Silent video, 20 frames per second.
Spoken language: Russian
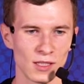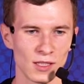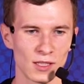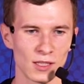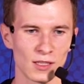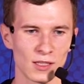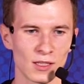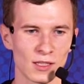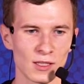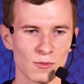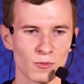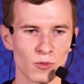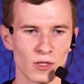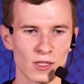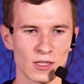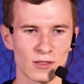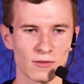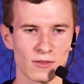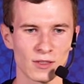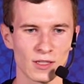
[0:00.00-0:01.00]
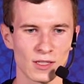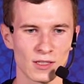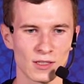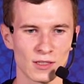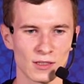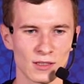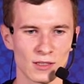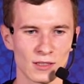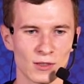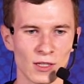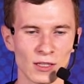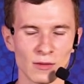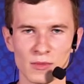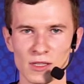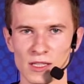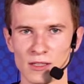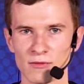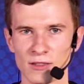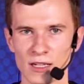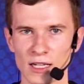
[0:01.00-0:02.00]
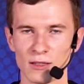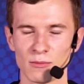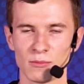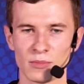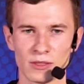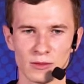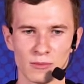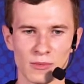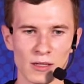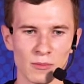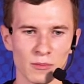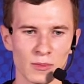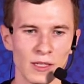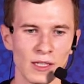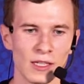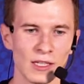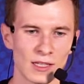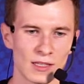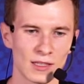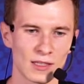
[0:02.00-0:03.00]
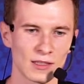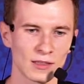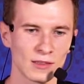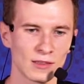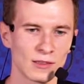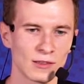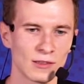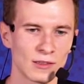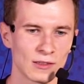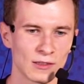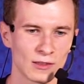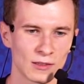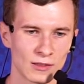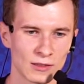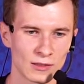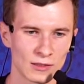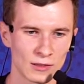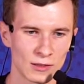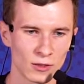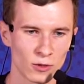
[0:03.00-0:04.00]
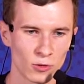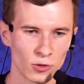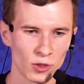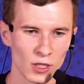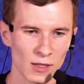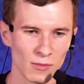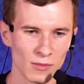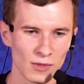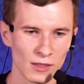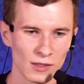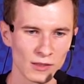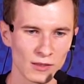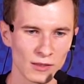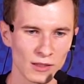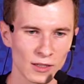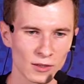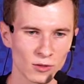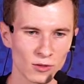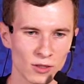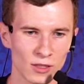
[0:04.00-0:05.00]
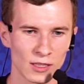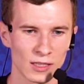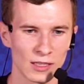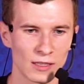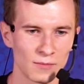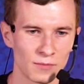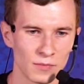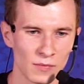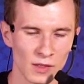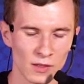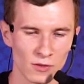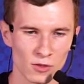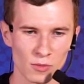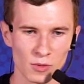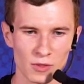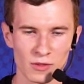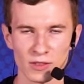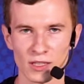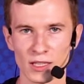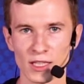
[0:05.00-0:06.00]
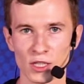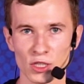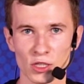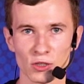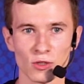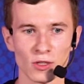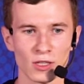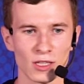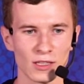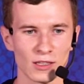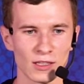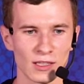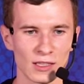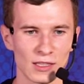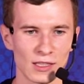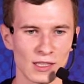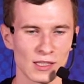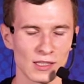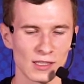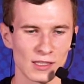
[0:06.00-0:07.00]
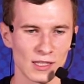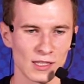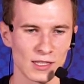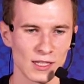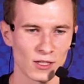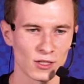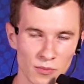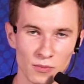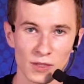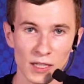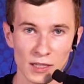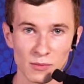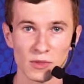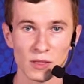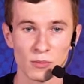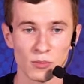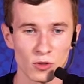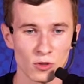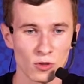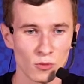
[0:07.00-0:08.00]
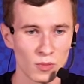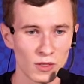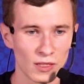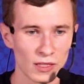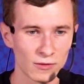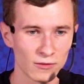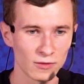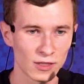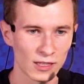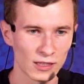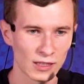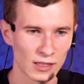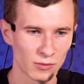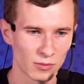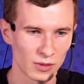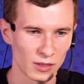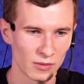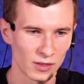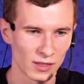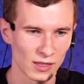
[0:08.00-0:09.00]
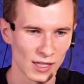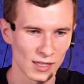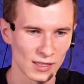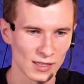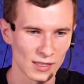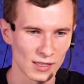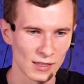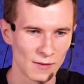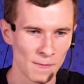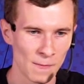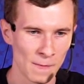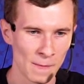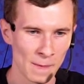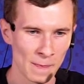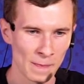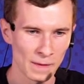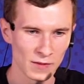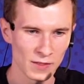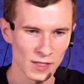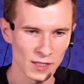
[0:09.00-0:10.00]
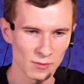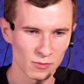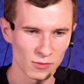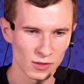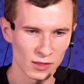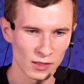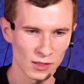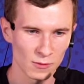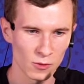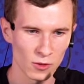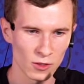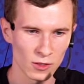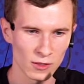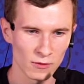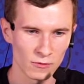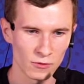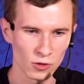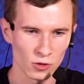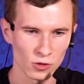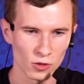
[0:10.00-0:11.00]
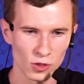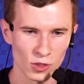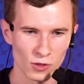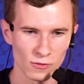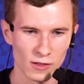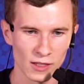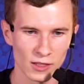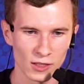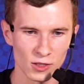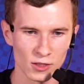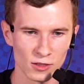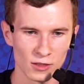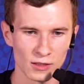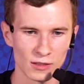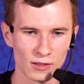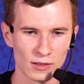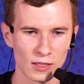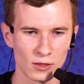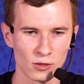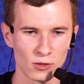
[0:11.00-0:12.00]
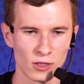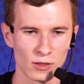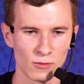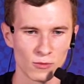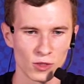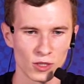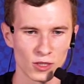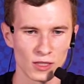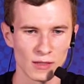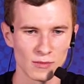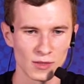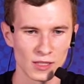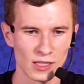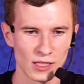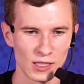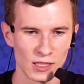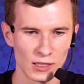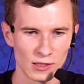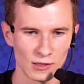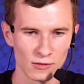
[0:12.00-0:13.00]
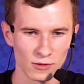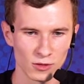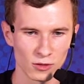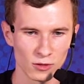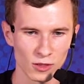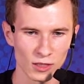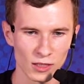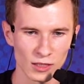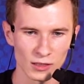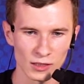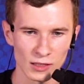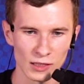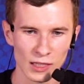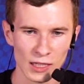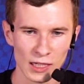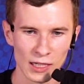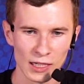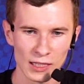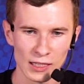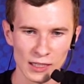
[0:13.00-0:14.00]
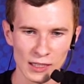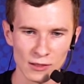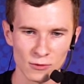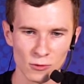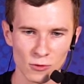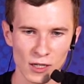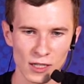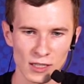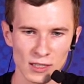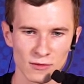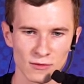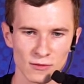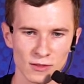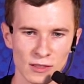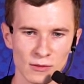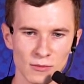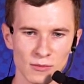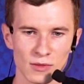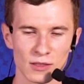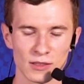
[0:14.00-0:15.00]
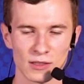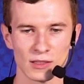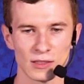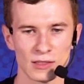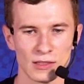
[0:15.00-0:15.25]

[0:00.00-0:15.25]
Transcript: э, использовать э, unmodifiable map с э, ключами, которые, собственно, наши токены и содержат. Так мы и поступили в данной имплементации. Здесь мы используем все тот же function, который может нам сгенерировать токены, и указываем э,